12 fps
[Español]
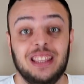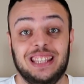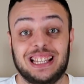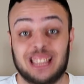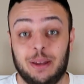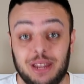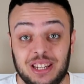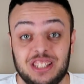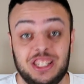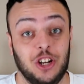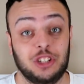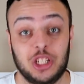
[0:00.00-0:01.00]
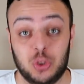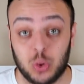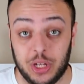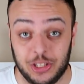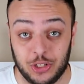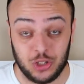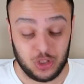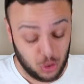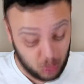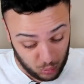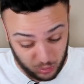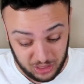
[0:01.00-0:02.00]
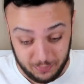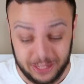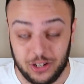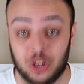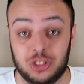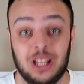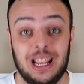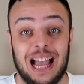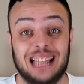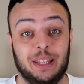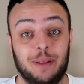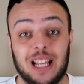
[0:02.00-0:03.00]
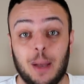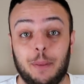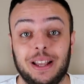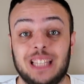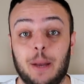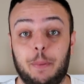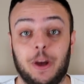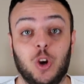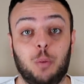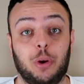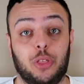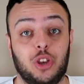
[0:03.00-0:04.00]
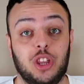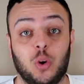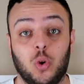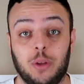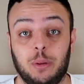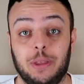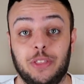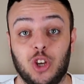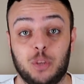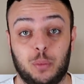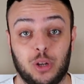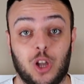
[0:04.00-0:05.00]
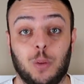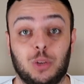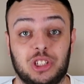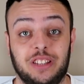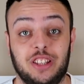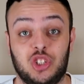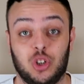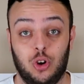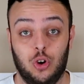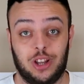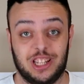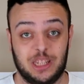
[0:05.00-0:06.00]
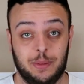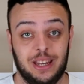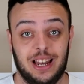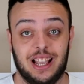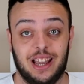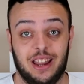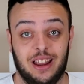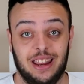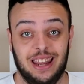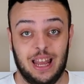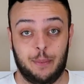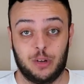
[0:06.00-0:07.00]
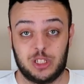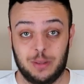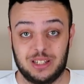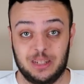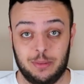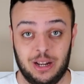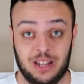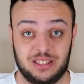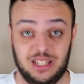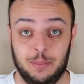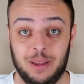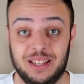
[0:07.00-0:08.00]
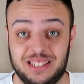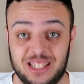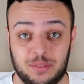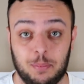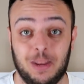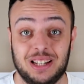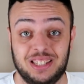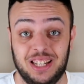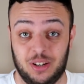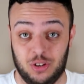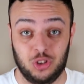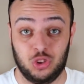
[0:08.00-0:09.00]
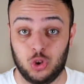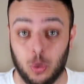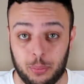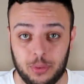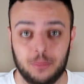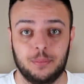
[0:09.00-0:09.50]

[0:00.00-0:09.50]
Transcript: Ya sabéis, si no estáis suscritos, suscribiros, activad la campanita para no perder ninguno de mis vídeos, porque como os he dicho, lo que se viene al canal en las próximas semanas y meses va a ser top.